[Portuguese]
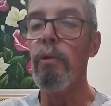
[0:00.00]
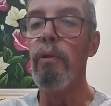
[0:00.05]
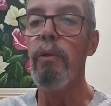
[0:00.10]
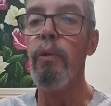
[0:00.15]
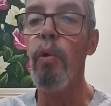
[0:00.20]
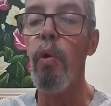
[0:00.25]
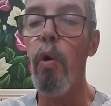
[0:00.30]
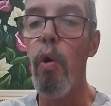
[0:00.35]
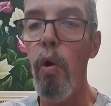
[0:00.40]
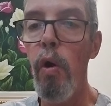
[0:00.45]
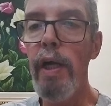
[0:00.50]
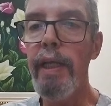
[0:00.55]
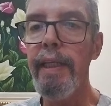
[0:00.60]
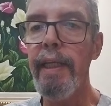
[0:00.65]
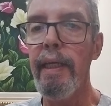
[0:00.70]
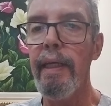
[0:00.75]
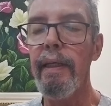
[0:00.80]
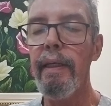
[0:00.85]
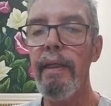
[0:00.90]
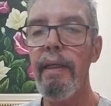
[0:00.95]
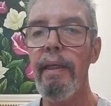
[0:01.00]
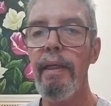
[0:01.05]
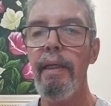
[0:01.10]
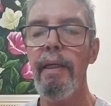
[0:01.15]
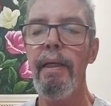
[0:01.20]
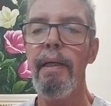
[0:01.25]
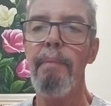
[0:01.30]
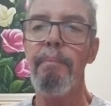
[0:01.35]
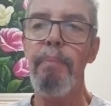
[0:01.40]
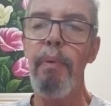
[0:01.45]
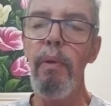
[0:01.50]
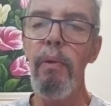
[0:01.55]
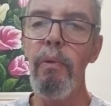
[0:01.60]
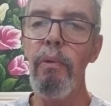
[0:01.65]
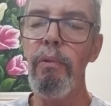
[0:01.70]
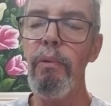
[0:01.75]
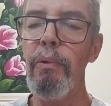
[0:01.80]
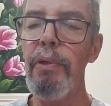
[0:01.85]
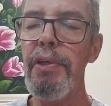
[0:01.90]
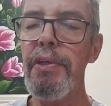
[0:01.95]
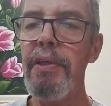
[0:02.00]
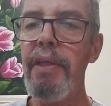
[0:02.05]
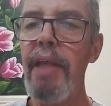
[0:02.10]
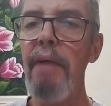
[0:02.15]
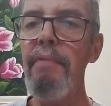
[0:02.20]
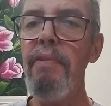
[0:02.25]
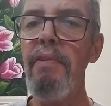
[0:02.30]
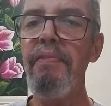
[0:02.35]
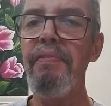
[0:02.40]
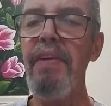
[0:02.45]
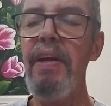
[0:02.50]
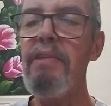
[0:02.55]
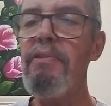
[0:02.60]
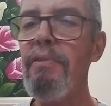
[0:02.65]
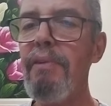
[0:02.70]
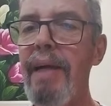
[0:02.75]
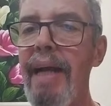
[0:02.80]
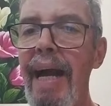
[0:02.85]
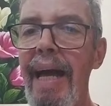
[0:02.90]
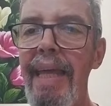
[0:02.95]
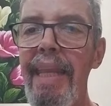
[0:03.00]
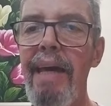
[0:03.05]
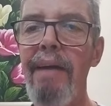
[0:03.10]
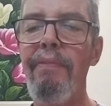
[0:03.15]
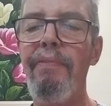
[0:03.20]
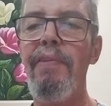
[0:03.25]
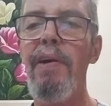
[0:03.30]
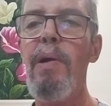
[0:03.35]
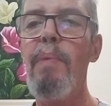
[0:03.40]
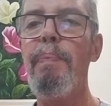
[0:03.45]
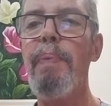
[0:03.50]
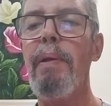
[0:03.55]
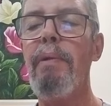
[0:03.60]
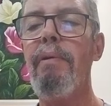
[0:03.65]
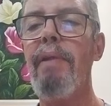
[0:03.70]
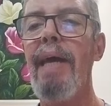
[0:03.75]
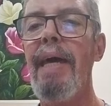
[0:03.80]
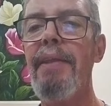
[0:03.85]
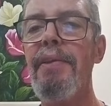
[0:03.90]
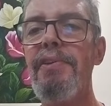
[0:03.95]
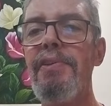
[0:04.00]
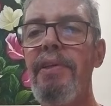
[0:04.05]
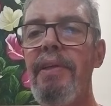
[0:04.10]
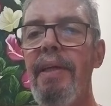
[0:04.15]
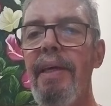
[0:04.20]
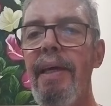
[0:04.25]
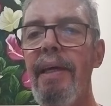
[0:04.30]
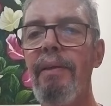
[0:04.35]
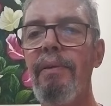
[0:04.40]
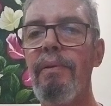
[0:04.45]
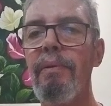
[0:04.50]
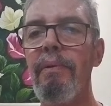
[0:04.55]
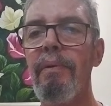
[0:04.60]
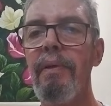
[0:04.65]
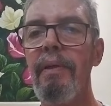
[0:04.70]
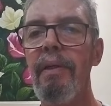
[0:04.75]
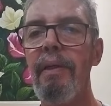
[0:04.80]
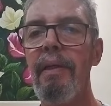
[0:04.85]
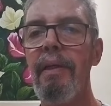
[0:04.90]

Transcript: do Rony. Porra, o Estevam fez um carnaval pelo lado direito.